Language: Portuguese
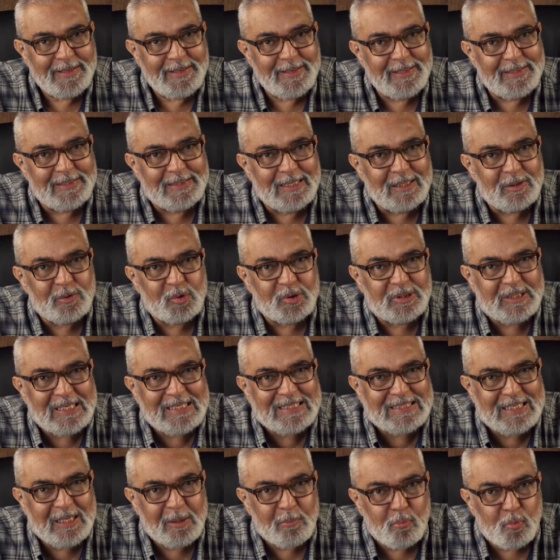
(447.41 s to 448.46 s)
e dando
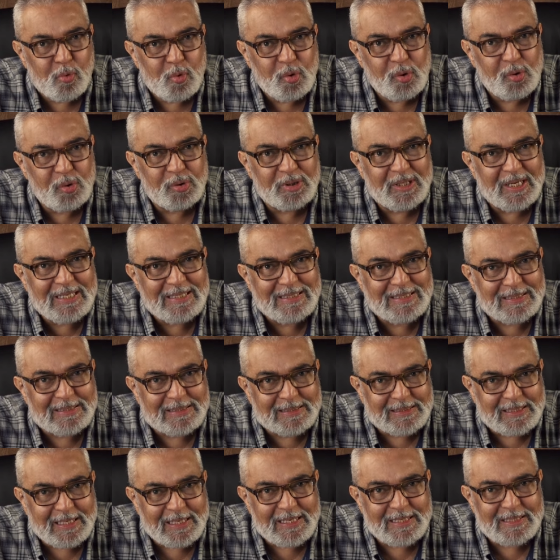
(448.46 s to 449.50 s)
testemunho da
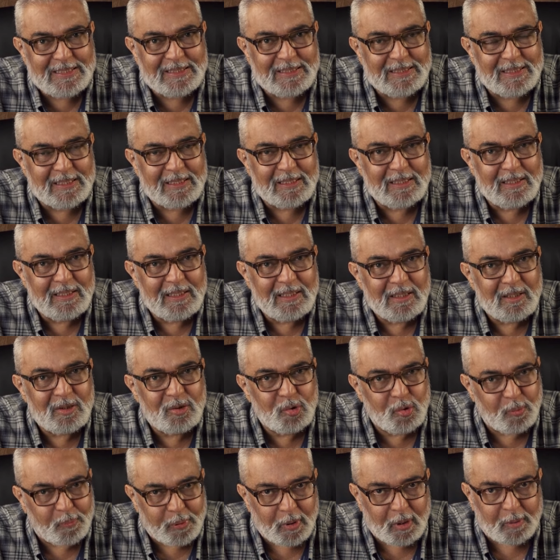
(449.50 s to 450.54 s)
existência
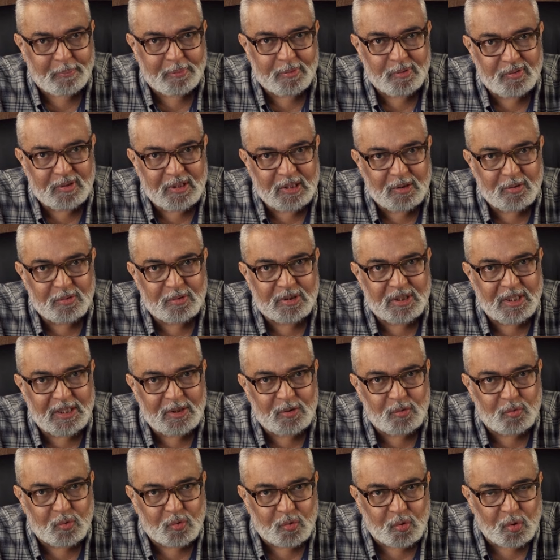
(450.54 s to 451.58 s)
do próprio Deus
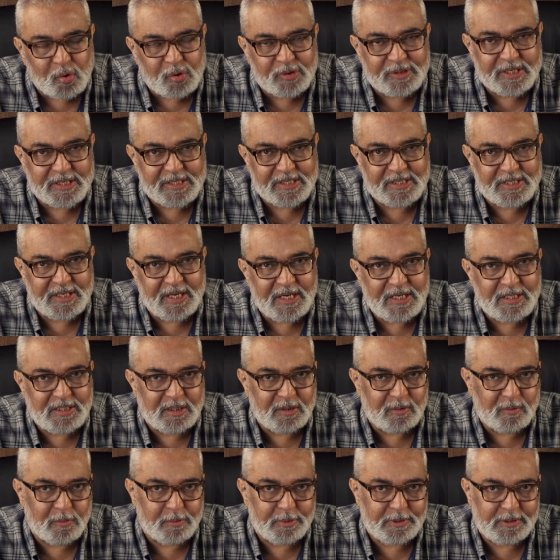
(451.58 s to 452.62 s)
em toda a
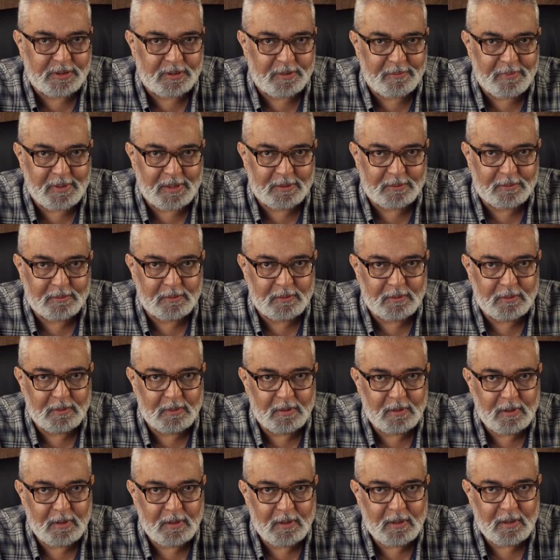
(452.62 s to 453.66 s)
ciência do conhecimento.
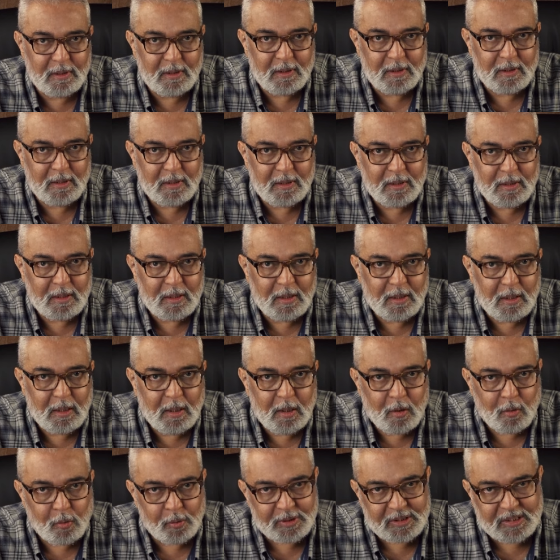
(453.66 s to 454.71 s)

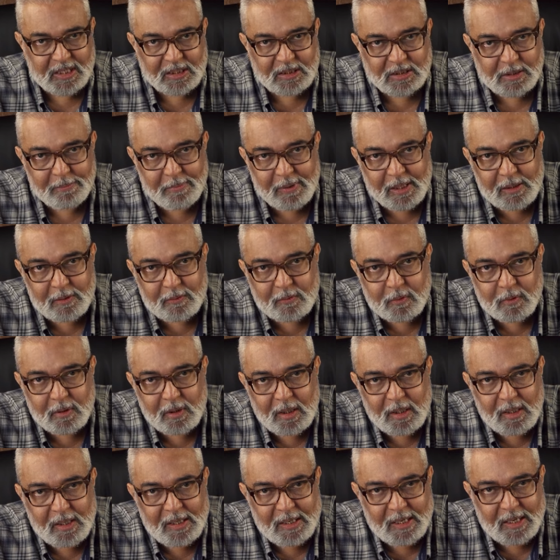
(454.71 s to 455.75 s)
O entendimento
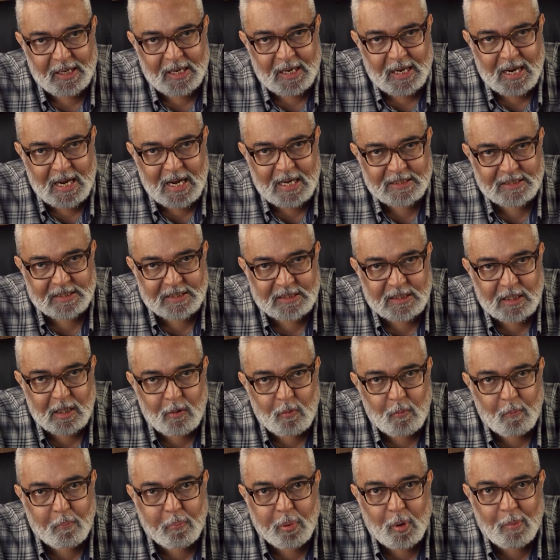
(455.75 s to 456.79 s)
é a
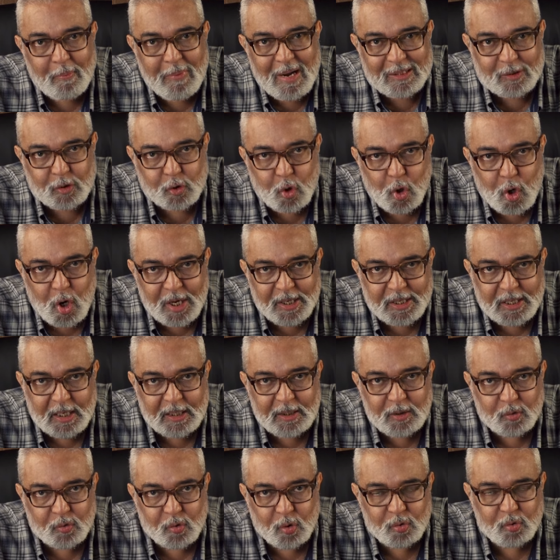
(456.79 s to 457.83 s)
razão probatória
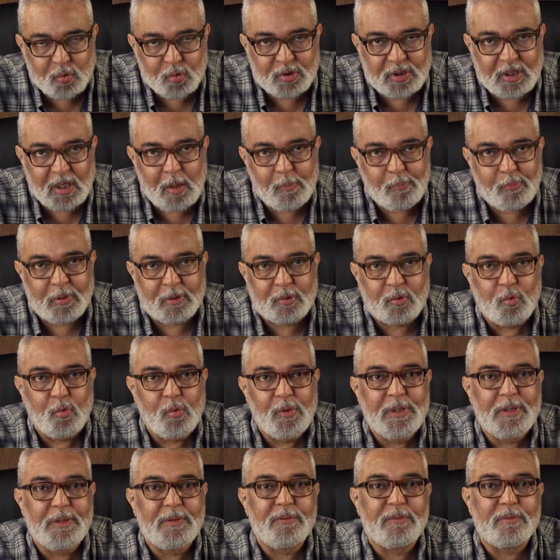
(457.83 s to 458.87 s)
em todo o tempo
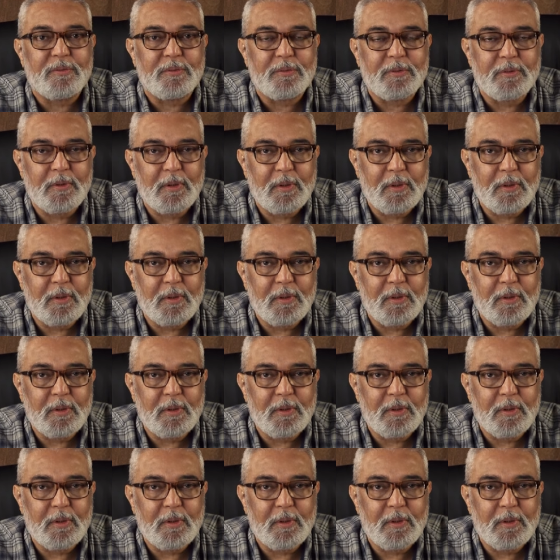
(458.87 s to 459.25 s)
atuando